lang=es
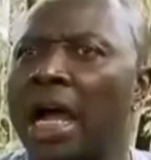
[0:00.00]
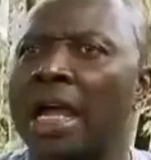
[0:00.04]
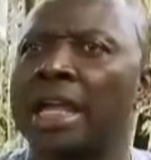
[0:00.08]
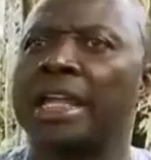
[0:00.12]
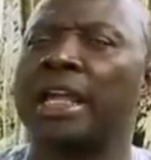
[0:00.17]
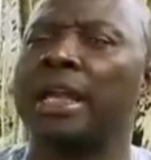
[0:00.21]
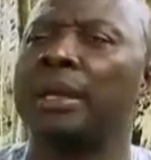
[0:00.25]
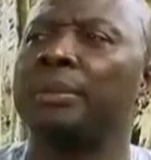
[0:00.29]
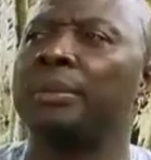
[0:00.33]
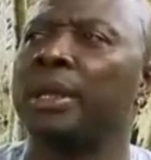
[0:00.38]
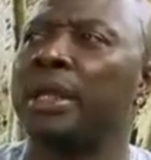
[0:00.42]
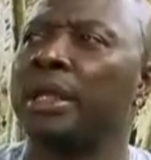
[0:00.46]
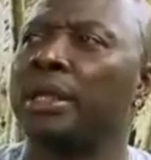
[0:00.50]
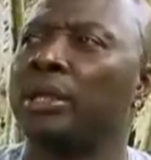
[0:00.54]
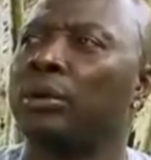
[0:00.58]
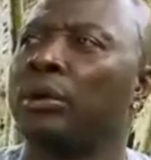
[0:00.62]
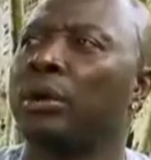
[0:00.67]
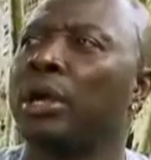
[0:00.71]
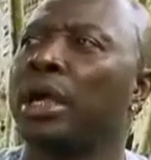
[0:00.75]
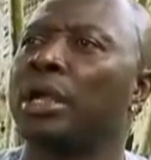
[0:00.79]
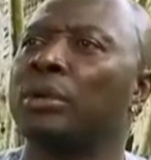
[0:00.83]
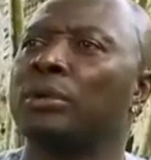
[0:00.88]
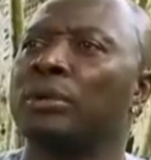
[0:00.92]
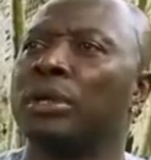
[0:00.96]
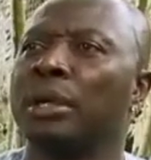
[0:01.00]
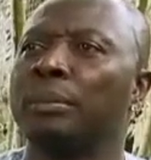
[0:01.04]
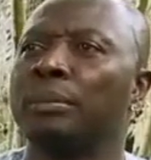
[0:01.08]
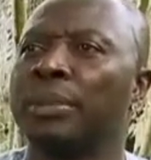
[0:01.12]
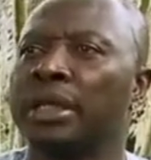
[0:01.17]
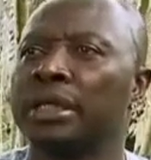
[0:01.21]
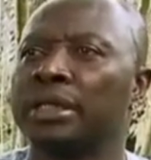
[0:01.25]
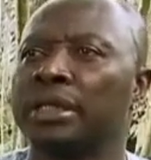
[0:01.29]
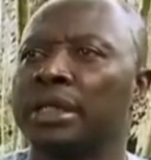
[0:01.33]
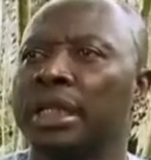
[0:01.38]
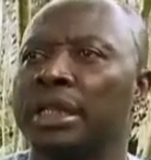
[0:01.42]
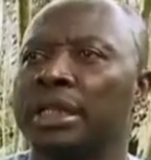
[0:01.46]
Ahí él me dijo, hay una
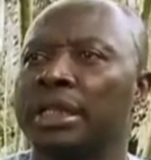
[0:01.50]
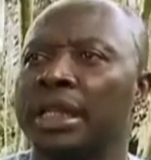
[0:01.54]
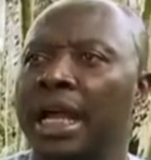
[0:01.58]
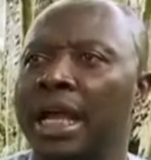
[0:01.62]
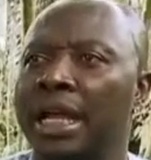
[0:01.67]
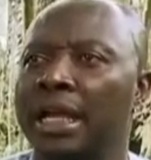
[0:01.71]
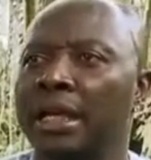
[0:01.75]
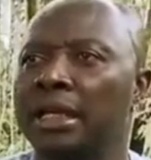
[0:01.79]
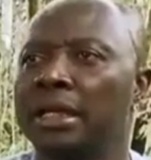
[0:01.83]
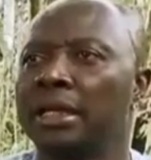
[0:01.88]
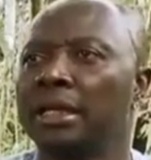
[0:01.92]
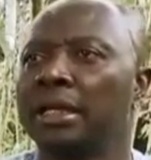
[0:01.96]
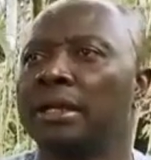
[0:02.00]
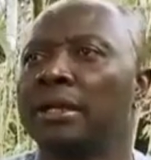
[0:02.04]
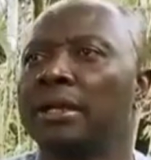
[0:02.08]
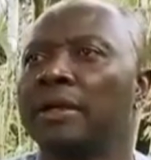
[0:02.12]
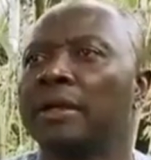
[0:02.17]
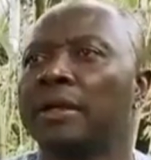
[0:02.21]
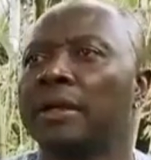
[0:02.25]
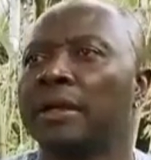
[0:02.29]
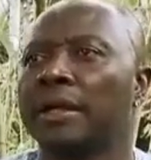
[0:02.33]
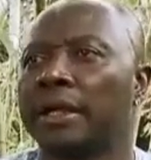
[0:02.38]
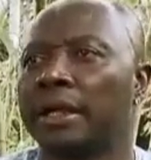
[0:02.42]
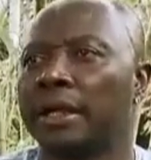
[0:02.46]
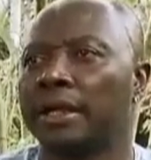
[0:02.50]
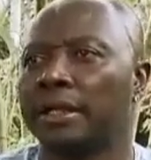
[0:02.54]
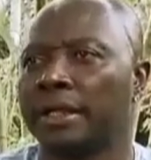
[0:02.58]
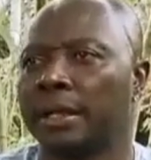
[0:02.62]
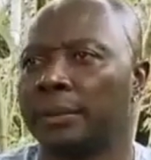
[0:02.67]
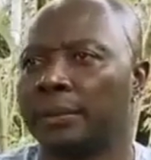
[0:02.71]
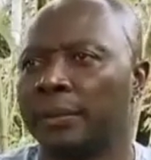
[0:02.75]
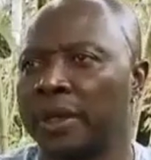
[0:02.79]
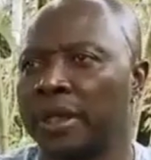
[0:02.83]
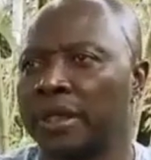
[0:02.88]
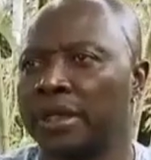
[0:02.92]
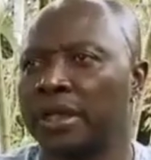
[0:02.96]
empresa tal que esa
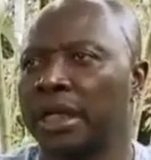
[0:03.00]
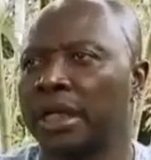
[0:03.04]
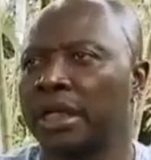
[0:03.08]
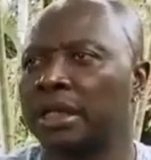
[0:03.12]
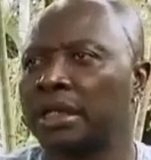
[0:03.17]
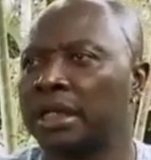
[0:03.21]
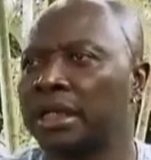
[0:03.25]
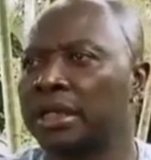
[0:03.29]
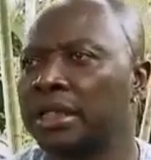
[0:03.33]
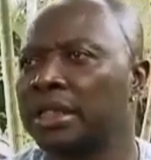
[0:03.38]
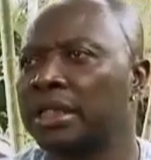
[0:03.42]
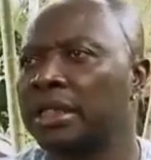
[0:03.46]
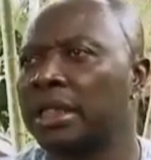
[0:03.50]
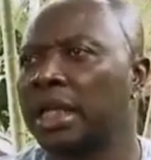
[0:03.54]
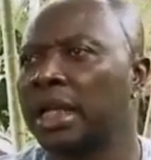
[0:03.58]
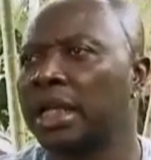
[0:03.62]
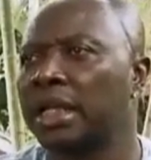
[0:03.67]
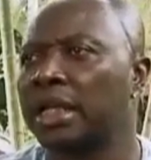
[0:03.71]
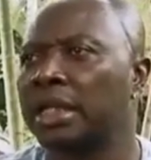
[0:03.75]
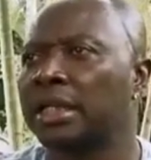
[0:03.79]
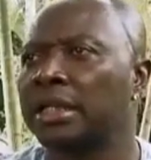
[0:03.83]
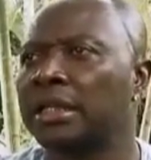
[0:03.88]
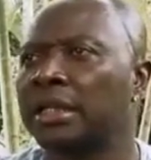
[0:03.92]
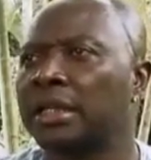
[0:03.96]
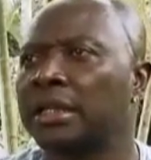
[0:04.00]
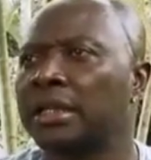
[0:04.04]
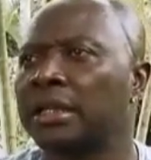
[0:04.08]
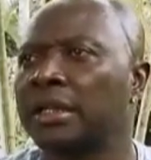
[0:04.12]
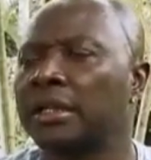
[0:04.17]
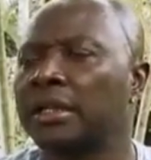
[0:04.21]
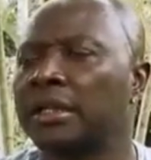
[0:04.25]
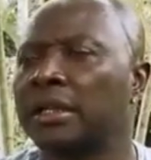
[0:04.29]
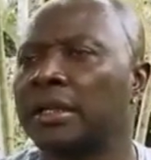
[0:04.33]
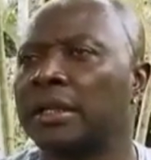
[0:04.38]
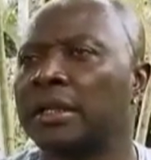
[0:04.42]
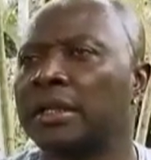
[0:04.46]
empresa necesita de,
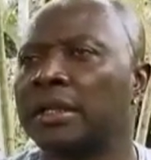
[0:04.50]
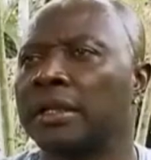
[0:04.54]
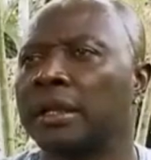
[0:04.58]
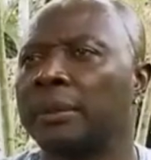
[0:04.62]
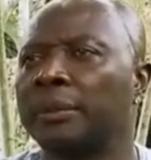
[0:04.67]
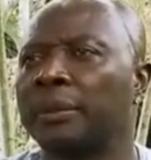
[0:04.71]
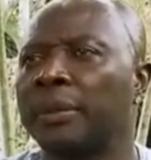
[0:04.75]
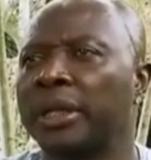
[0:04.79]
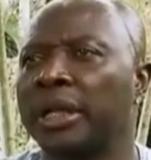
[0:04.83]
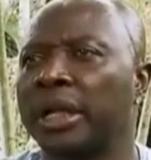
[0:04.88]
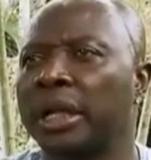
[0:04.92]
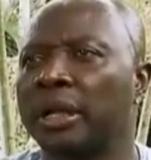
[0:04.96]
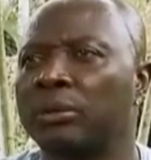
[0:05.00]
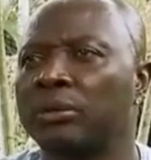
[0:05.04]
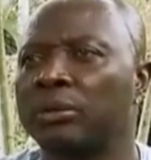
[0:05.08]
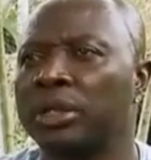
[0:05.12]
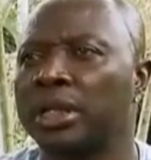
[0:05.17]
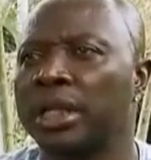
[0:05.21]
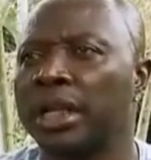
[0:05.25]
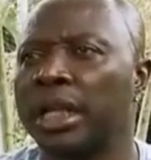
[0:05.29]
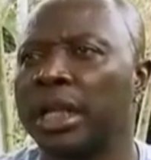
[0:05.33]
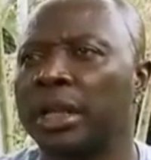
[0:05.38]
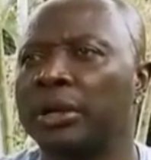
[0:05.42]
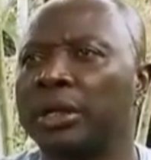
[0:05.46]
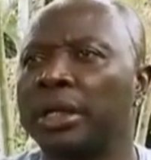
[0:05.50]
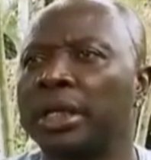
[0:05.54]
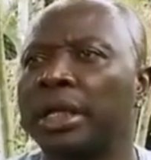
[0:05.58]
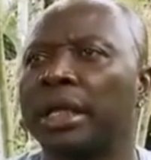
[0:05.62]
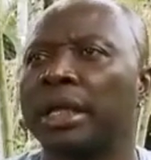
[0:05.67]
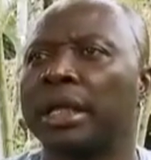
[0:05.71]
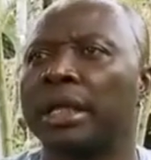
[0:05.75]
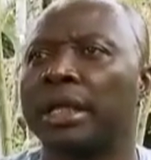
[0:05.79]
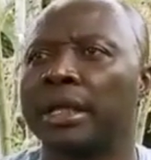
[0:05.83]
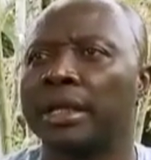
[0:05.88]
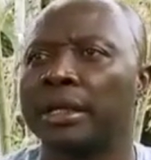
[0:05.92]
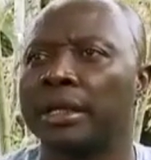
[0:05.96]
aplicar un dinero y
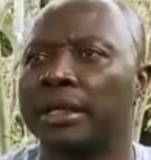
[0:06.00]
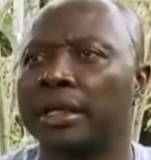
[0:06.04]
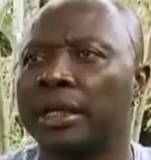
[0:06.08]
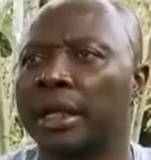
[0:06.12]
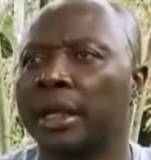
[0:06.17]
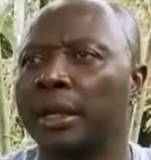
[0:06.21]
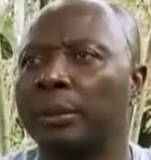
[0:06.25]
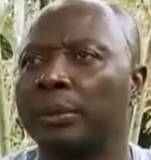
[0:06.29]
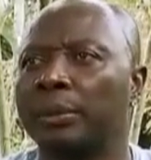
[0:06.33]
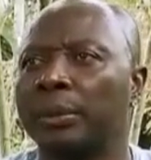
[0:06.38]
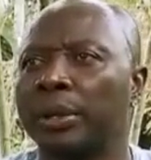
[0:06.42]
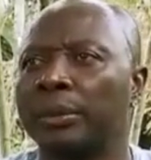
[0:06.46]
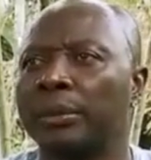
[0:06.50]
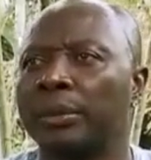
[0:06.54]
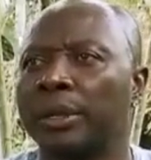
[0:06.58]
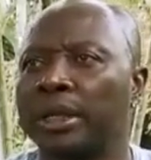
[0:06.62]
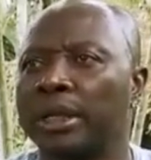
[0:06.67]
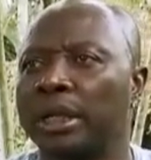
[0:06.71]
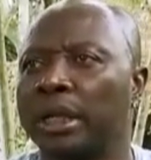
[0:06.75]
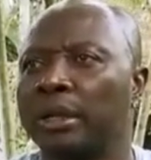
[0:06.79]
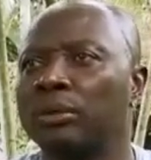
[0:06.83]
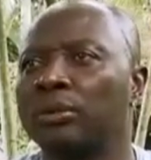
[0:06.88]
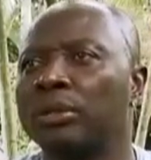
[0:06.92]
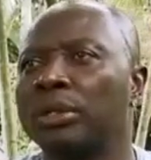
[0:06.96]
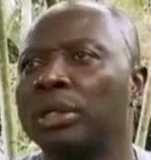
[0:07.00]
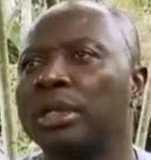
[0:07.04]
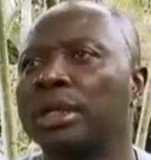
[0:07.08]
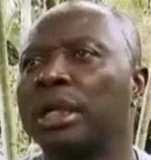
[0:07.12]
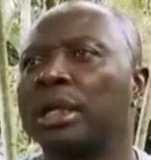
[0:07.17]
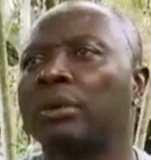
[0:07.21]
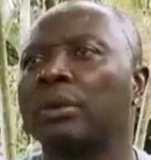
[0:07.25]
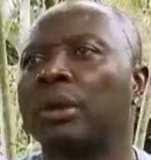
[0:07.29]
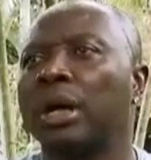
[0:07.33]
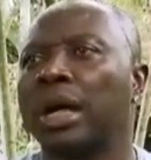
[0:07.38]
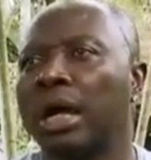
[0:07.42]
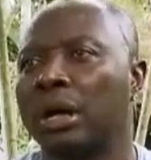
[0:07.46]
que, le pueden prestar un
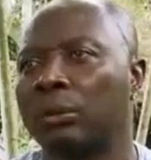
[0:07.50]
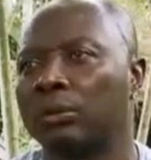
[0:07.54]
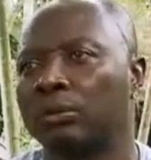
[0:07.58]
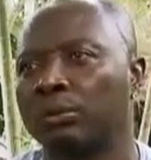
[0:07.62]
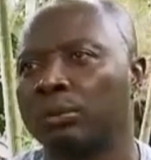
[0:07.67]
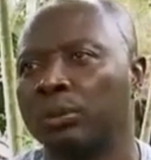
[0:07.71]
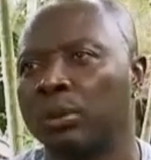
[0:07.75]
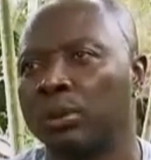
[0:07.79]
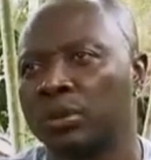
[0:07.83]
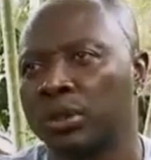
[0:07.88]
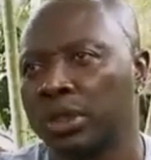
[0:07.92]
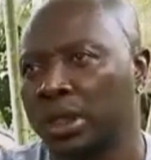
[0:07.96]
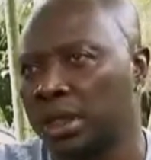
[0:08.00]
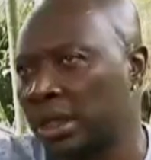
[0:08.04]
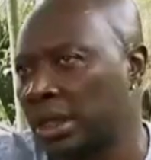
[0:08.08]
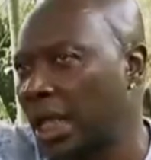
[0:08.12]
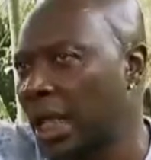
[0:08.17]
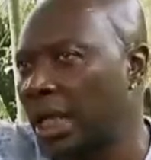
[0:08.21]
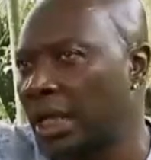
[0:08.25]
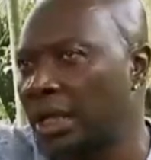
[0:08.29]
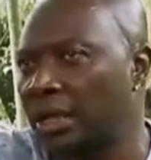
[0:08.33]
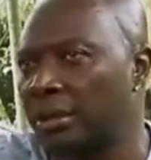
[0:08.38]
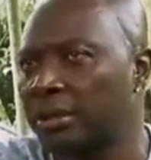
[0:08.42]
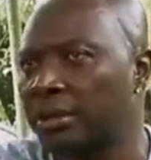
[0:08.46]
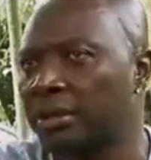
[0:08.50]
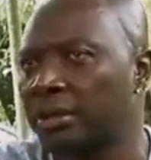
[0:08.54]
dinero a un porcentaje.